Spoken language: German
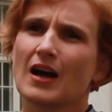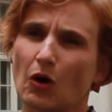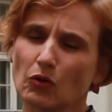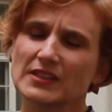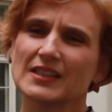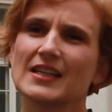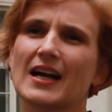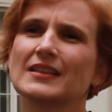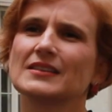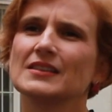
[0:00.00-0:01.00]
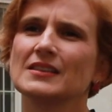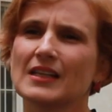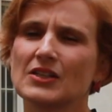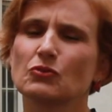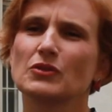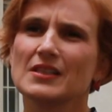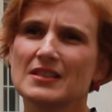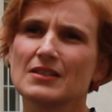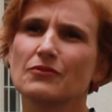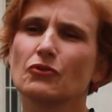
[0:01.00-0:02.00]
rausgegangen sind, also
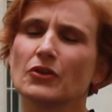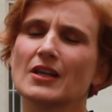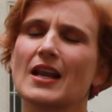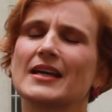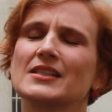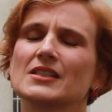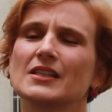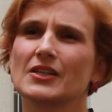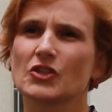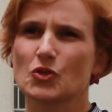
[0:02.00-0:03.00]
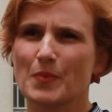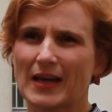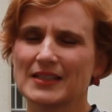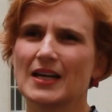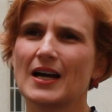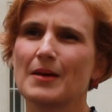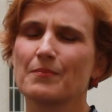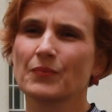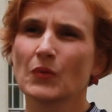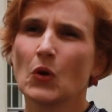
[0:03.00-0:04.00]
EASY für ihr Land äh, gesperrt
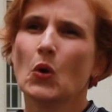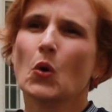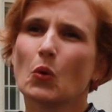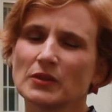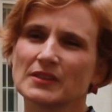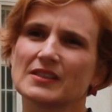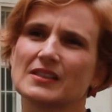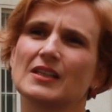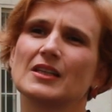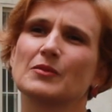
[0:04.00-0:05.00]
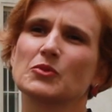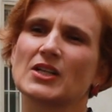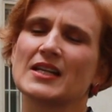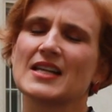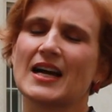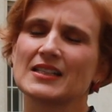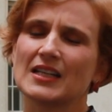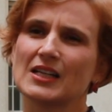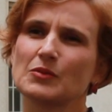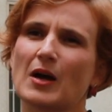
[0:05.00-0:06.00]
haben. Und es ähm, stand der
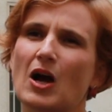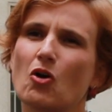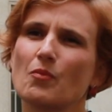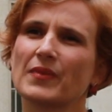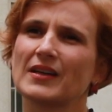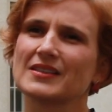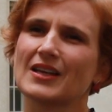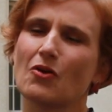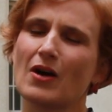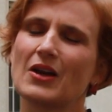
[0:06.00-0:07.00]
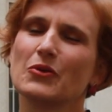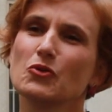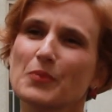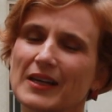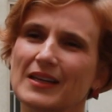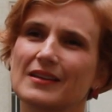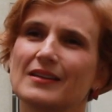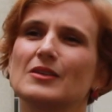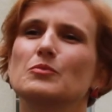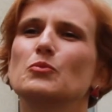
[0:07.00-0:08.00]
Antrag im Raum, dass auch alle übrigen
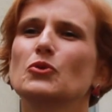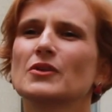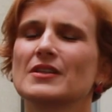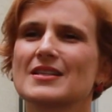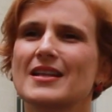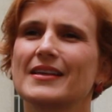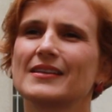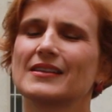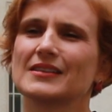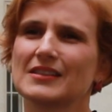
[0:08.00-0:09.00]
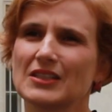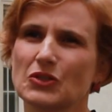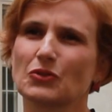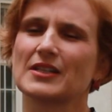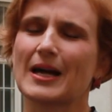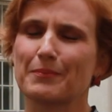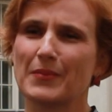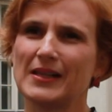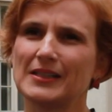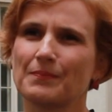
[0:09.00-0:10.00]
ähm, Bundesländer sich dort
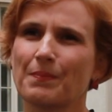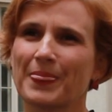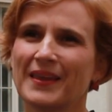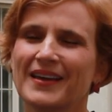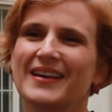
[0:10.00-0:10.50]
abmelden.